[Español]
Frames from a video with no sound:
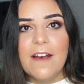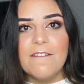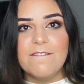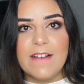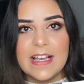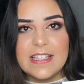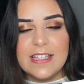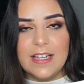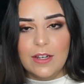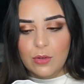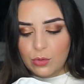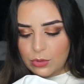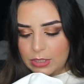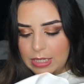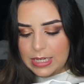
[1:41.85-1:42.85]
fácil
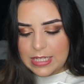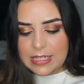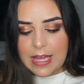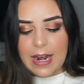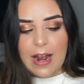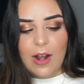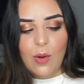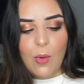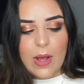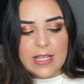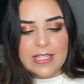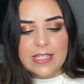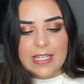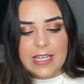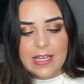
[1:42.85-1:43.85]
utilizar algo
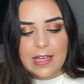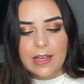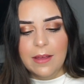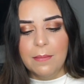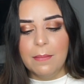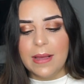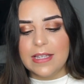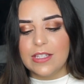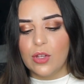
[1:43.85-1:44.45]
así, más